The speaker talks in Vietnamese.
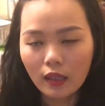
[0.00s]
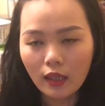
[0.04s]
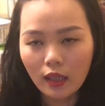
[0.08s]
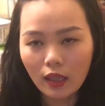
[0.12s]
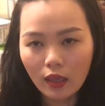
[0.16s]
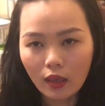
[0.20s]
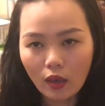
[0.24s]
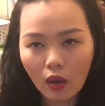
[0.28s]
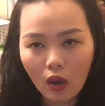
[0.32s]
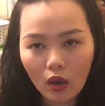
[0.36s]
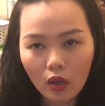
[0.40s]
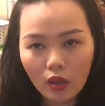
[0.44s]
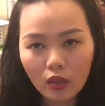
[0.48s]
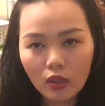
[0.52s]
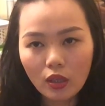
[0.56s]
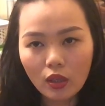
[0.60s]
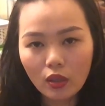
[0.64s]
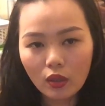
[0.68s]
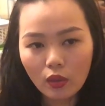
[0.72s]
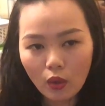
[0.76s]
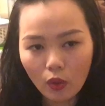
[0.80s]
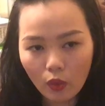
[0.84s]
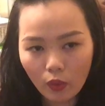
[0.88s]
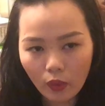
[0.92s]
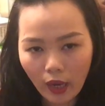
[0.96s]
Thì có
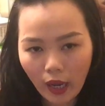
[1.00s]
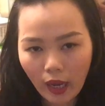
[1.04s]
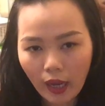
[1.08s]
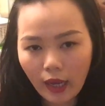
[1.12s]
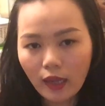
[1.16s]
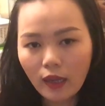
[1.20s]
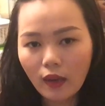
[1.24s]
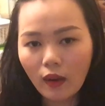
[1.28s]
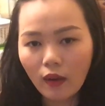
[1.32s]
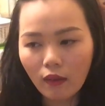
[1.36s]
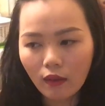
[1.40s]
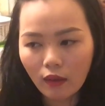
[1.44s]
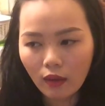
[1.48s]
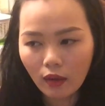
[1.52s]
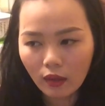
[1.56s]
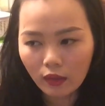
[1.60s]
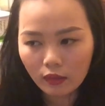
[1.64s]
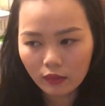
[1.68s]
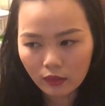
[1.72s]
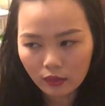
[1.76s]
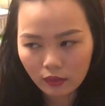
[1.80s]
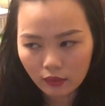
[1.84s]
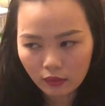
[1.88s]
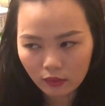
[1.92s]
những cô gái họ